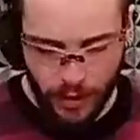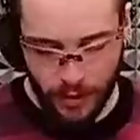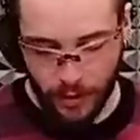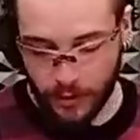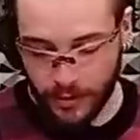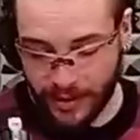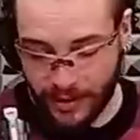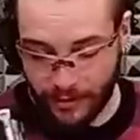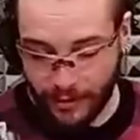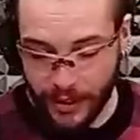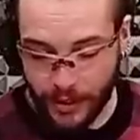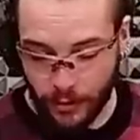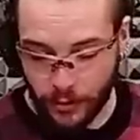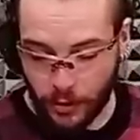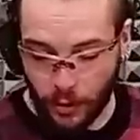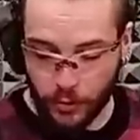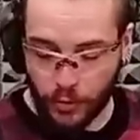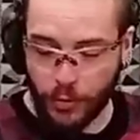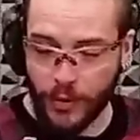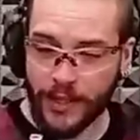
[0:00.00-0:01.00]
Alors c'est vrai qu'en
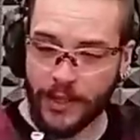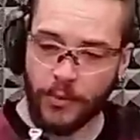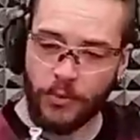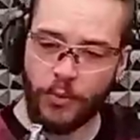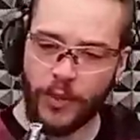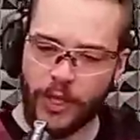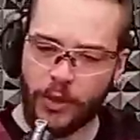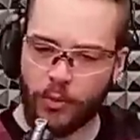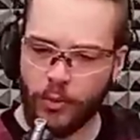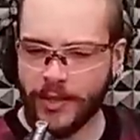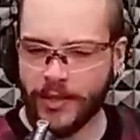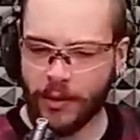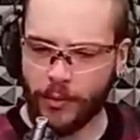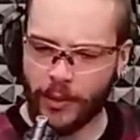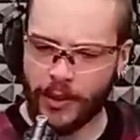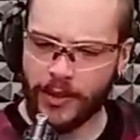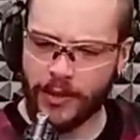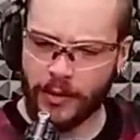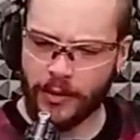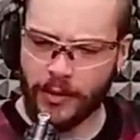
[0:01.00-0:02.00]
38 à 8 coups, ça
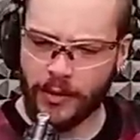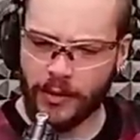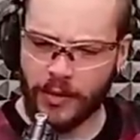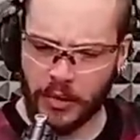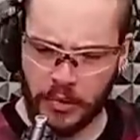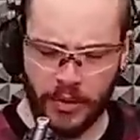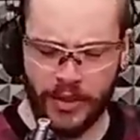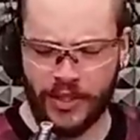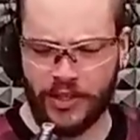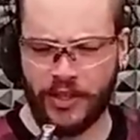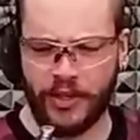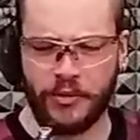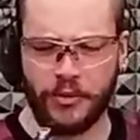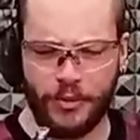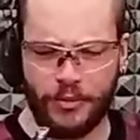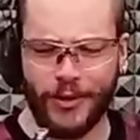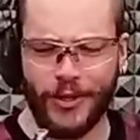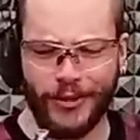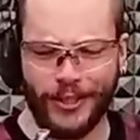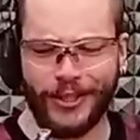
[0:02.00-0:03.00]
doit être, euh, ça doit être
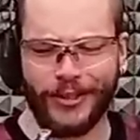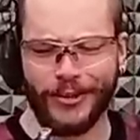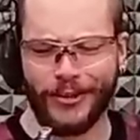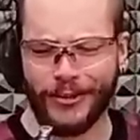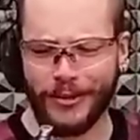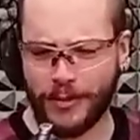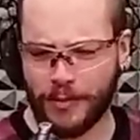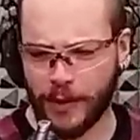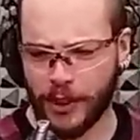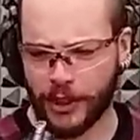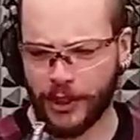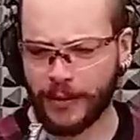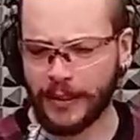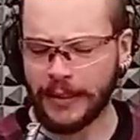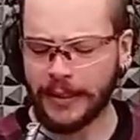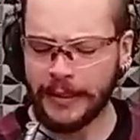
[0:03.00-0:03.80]
sérieusement rigolo ce machin.